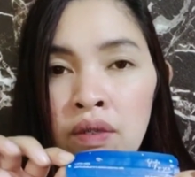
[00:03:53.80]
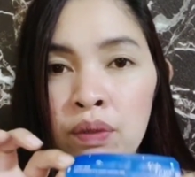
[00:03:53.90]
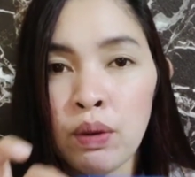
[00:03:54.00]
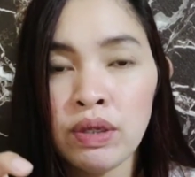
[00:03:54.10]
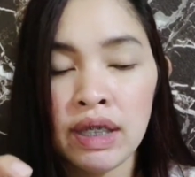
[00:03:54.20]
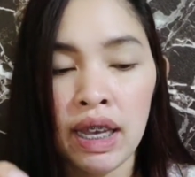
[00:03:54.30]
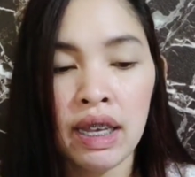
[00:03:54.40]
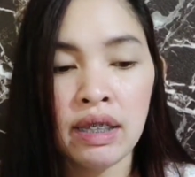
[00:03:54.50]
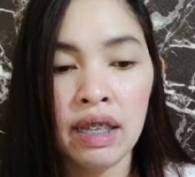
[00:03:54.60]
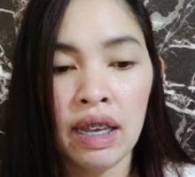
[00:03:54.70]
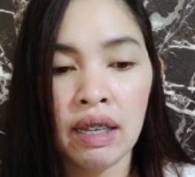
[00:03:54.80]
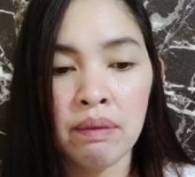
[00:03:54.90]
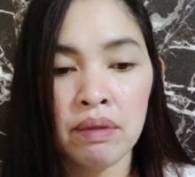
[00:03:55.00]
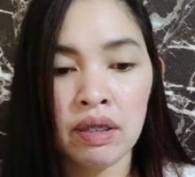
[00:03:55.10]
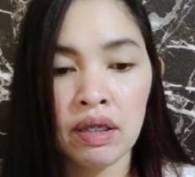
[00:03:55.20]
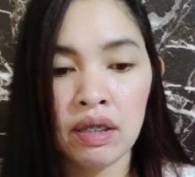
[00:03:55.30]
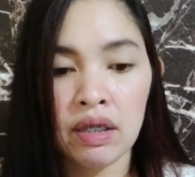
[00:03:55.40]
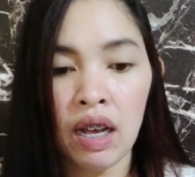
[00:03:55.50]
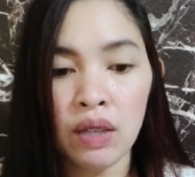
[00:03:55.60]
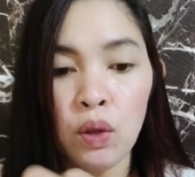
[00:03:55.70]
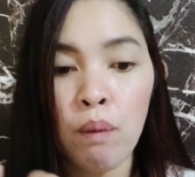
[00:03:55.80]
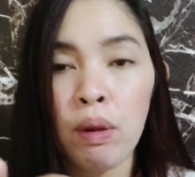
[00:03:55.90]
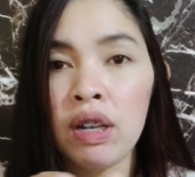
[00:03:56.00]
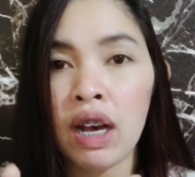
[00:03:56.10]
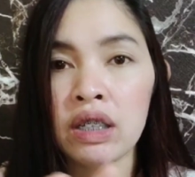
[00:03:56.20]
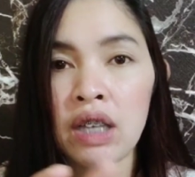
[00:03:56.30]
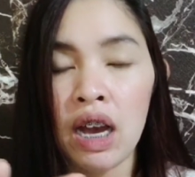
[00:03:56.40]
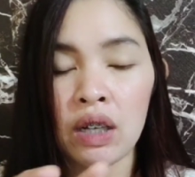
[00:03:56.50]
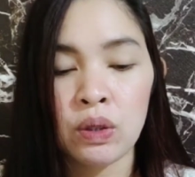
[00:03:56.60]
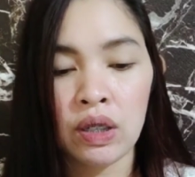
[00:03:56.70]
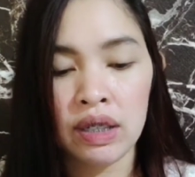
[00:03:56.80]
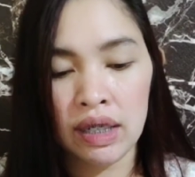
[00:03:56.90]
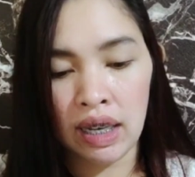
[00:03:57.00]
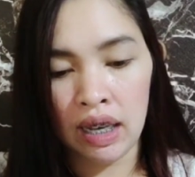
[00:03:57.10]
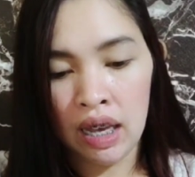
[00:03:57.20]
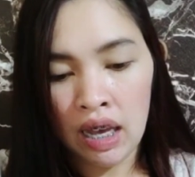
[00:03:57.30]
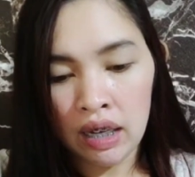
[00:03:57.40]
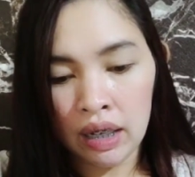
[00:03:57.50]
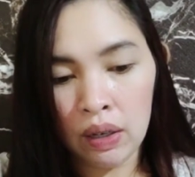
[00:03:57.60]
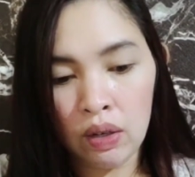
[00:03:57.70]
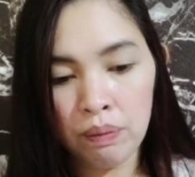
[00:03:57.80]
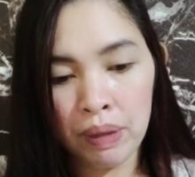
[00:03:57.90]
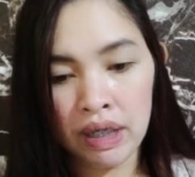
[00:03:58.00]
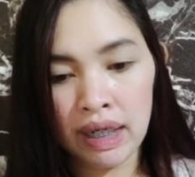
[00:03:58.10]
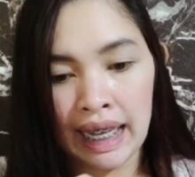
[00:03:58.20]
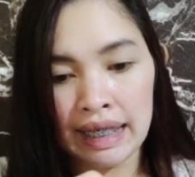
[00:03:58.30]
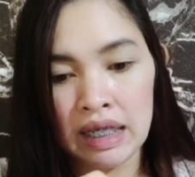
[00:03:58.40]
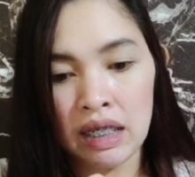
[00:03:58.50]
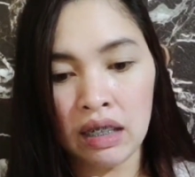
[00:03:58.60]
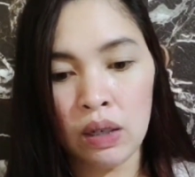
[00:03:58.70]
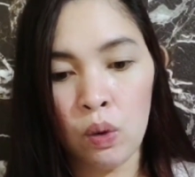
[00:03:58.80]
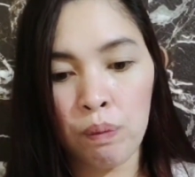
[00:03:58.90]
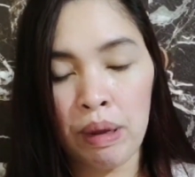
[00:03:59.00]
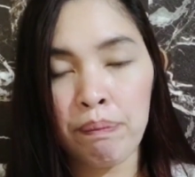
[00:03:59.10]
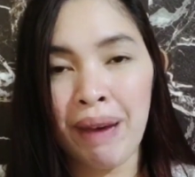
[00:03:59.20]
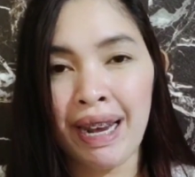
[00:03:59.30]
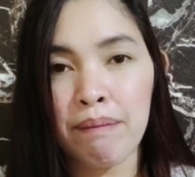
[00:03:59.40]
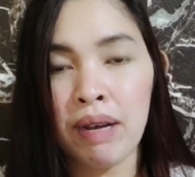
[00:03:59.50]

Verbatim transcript: frozen. Then, naka-double lock siya actually eh. Ngayon, pwede na natin siyang i-open para